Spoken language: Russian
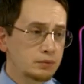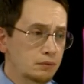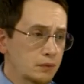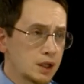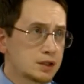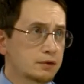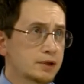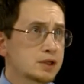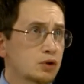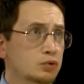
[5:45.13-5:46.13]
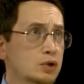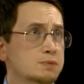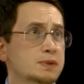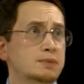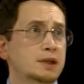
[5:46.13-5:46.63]
Соответственно, он у нас
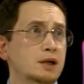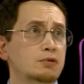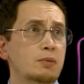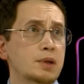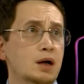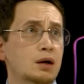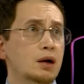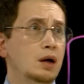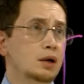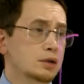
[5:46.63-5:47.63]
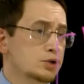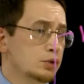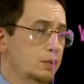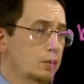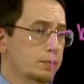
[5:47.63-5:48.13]
посмотрел вебинар, значит,
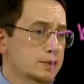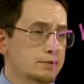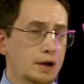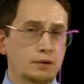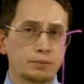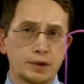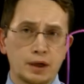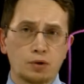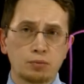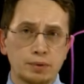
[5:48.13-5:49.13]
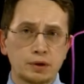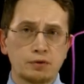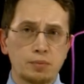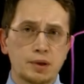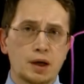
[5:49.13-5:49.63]
мы ему присваиваем тег, он был на
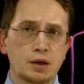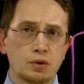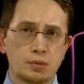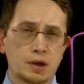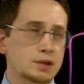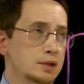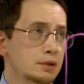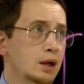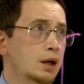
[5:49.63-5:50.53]
вебинаре номер один.